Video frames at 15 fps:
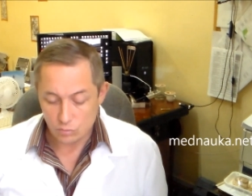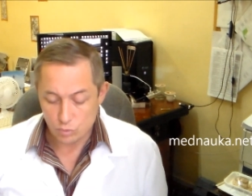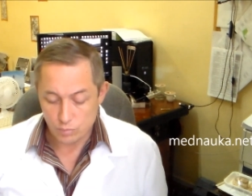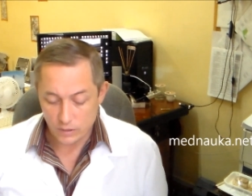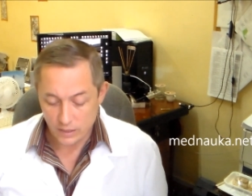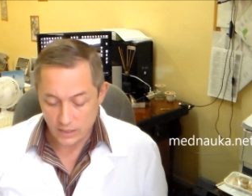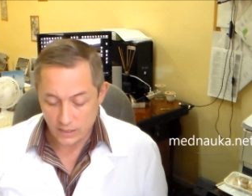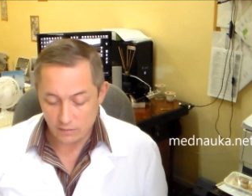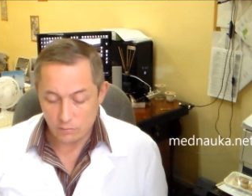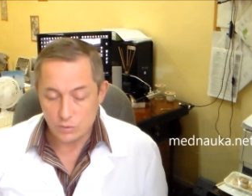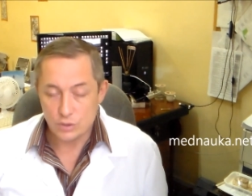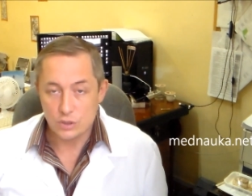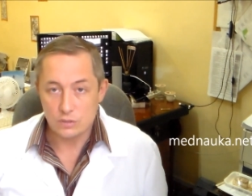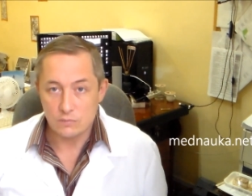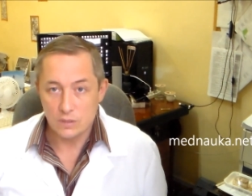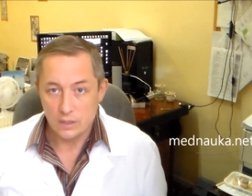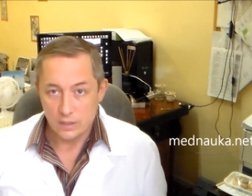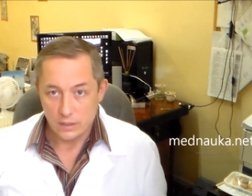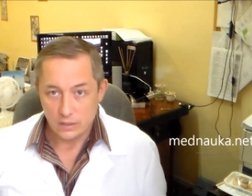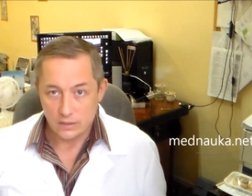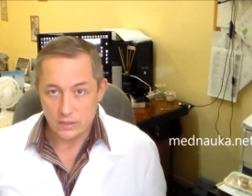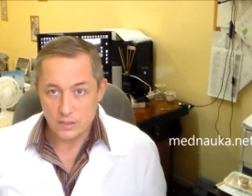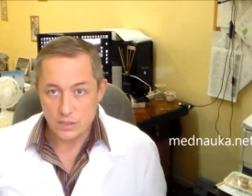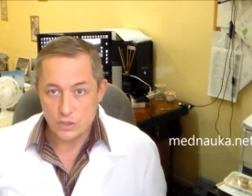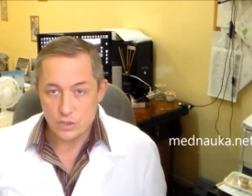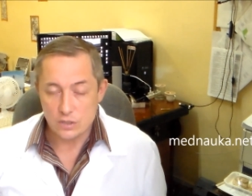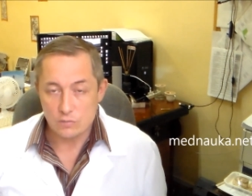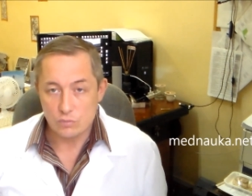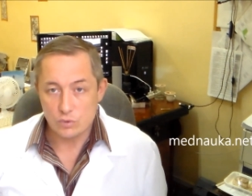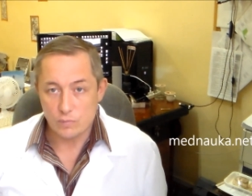успокаивающим,
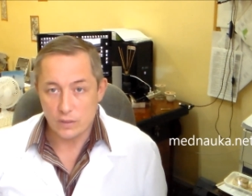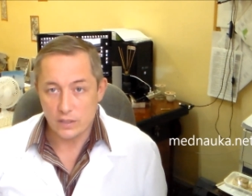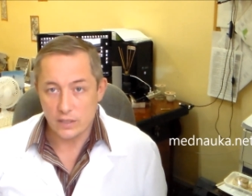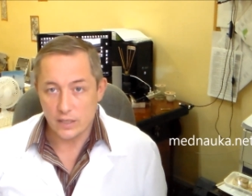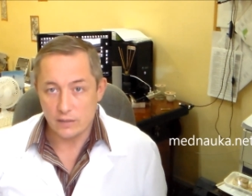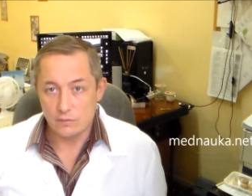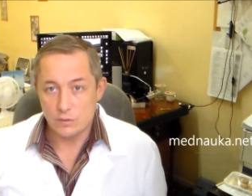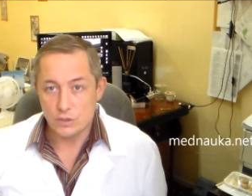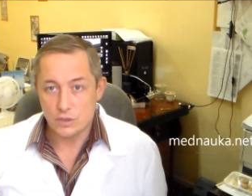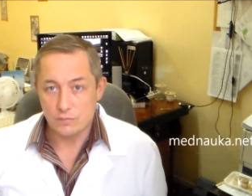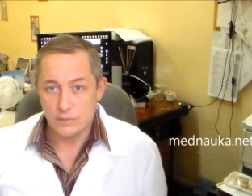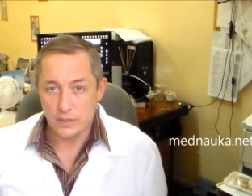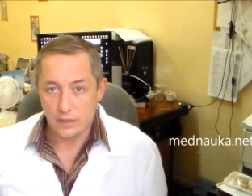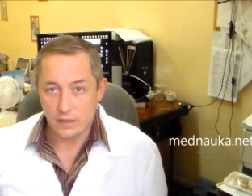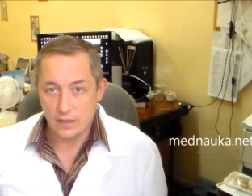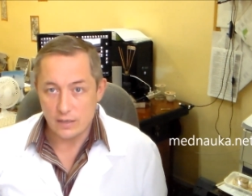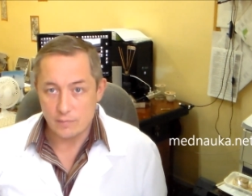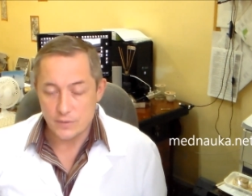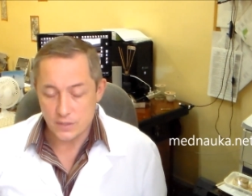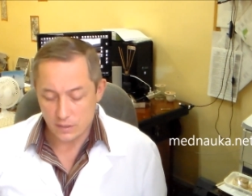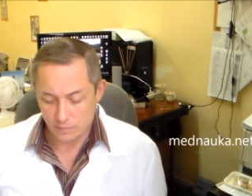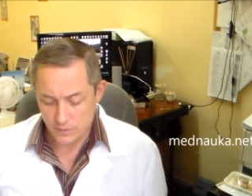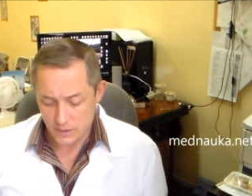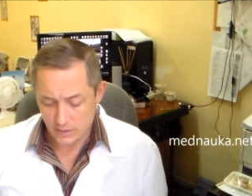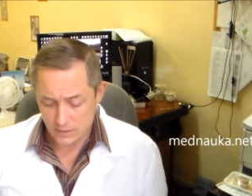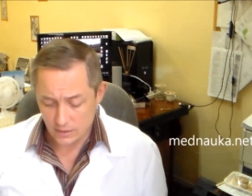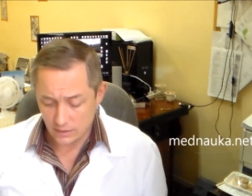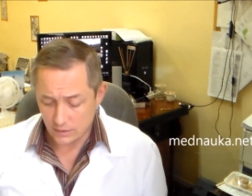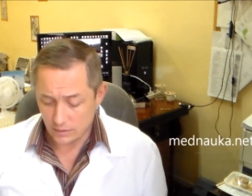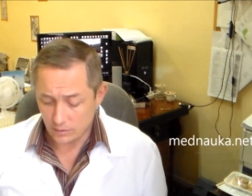классическим успокаивающим нейролептиком
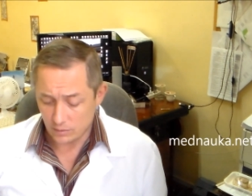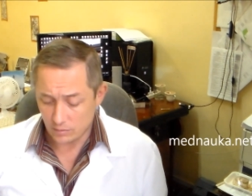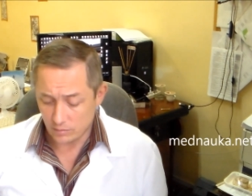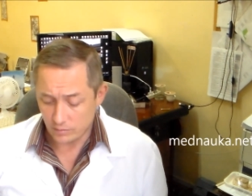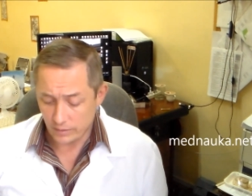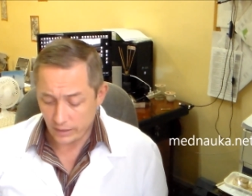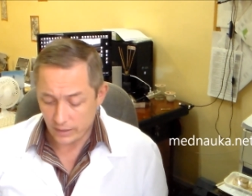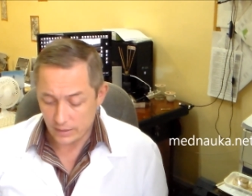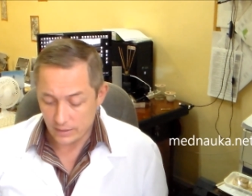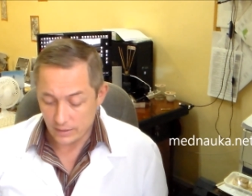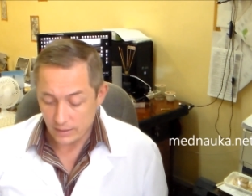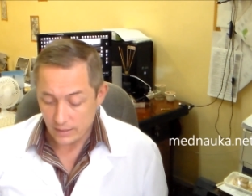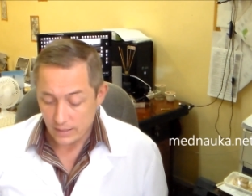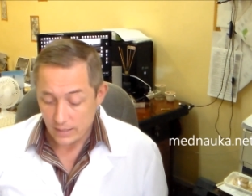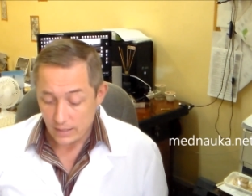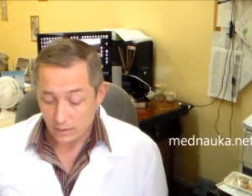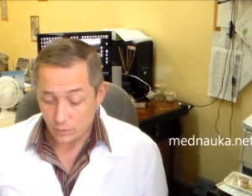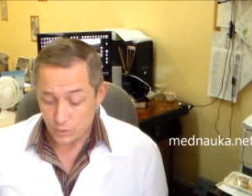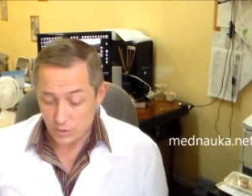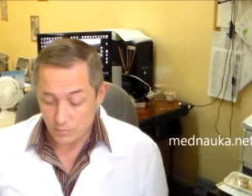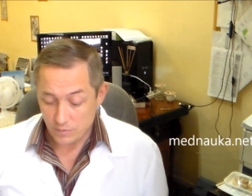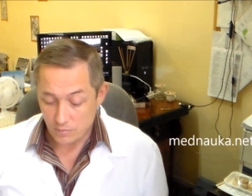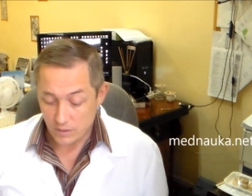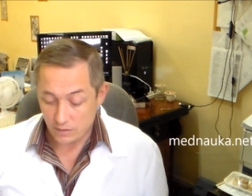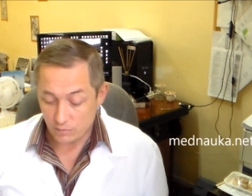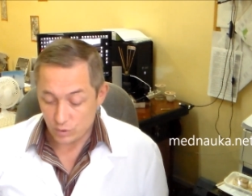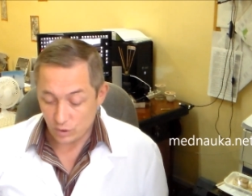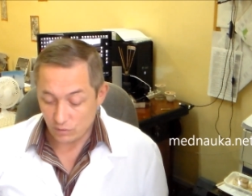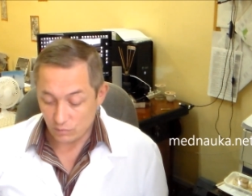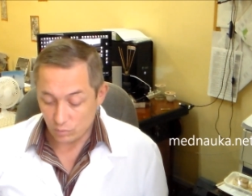тиоксантенового ряда. Но тем не менее,
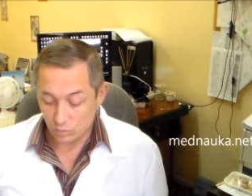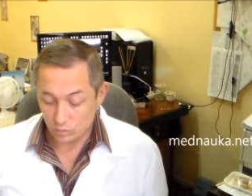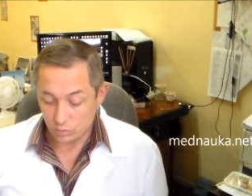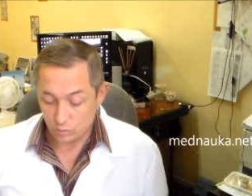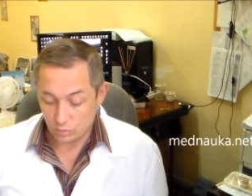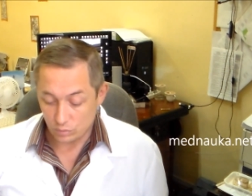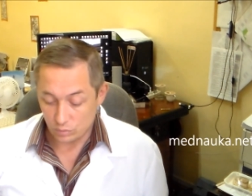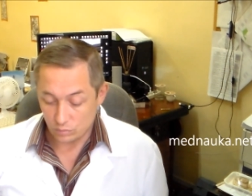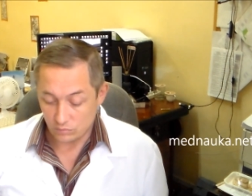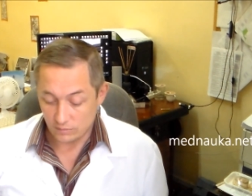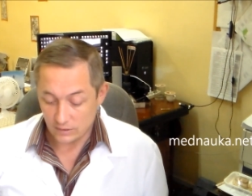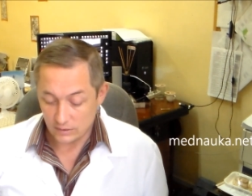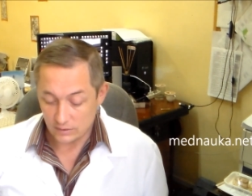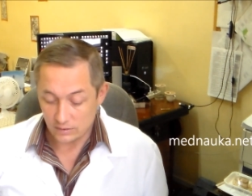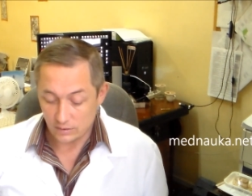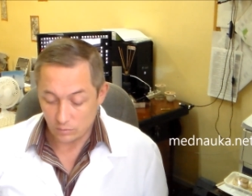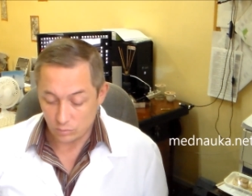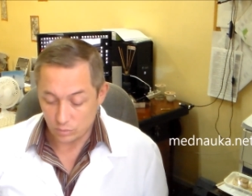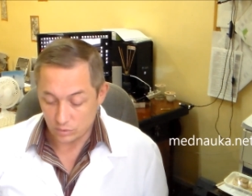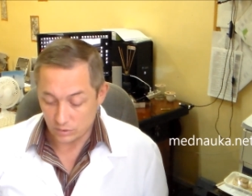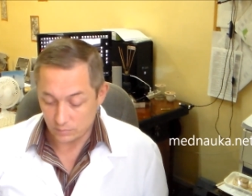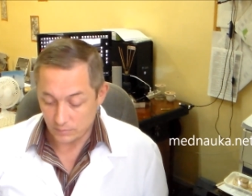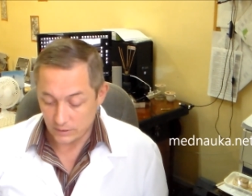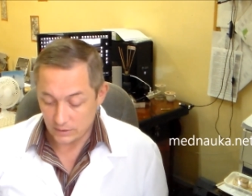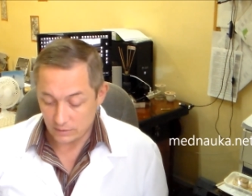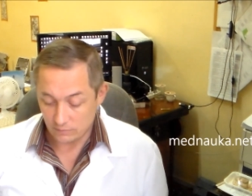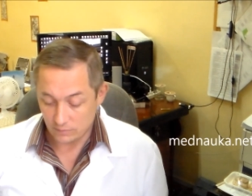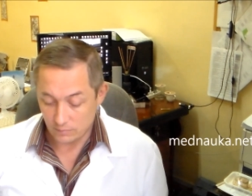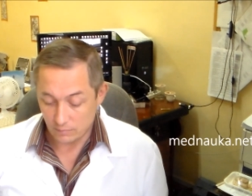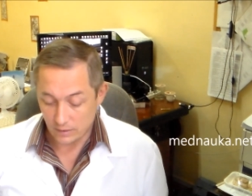все равно сон у вас нарушен,
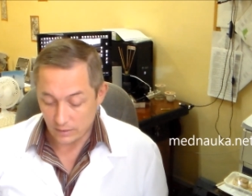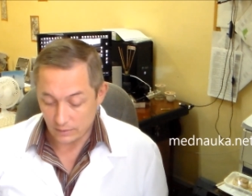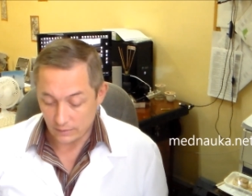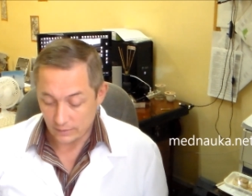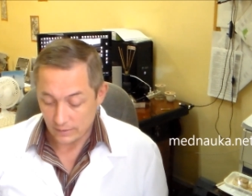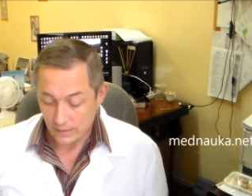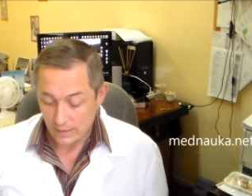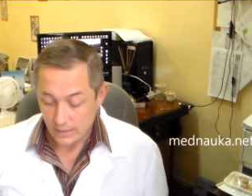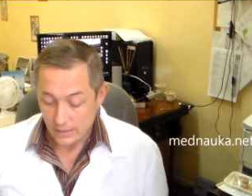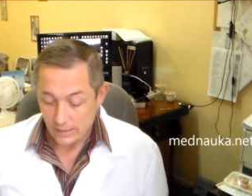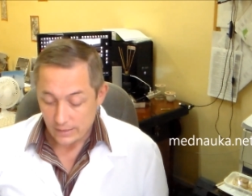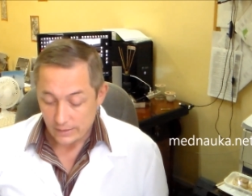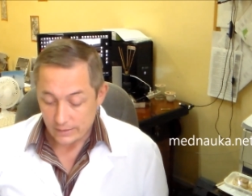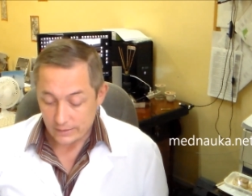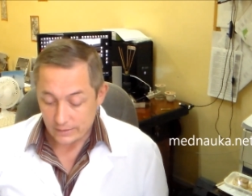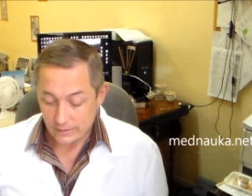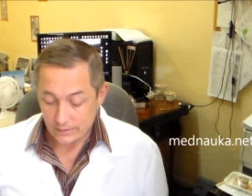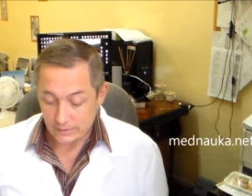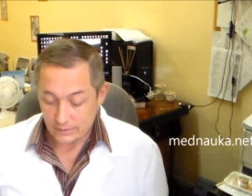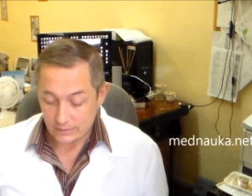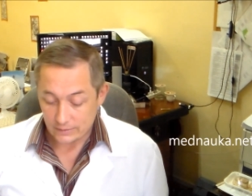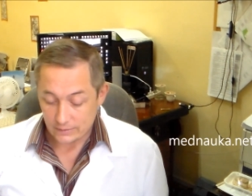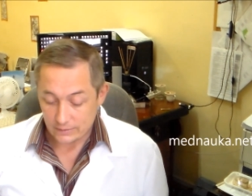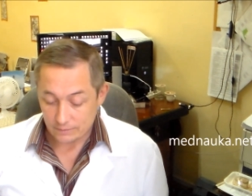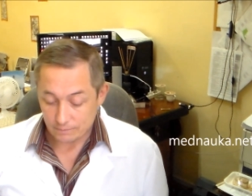спите вы мало. Э,